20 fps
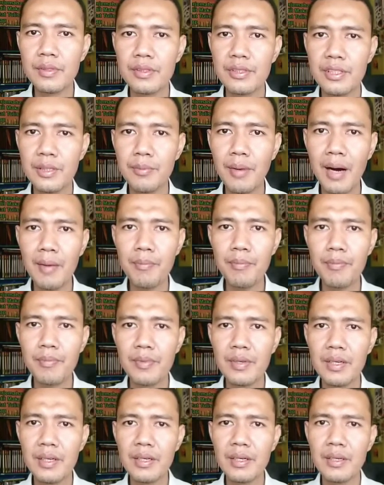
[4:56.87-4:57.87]
sebab
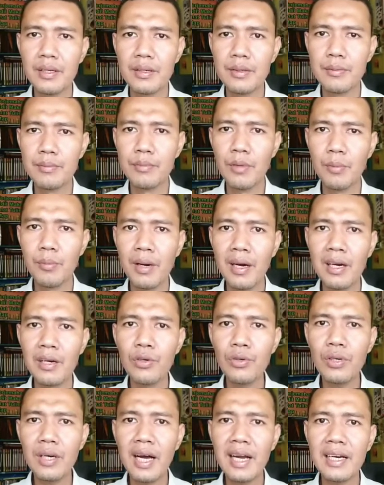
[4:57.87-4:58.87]

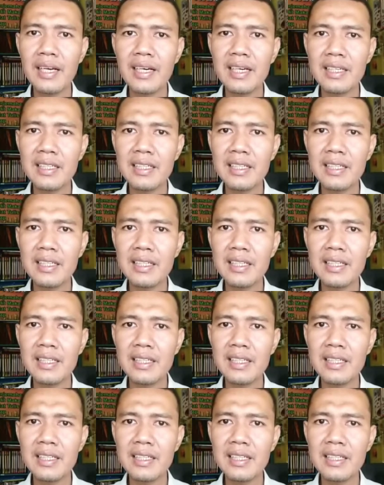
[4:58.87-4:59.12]
memerlukan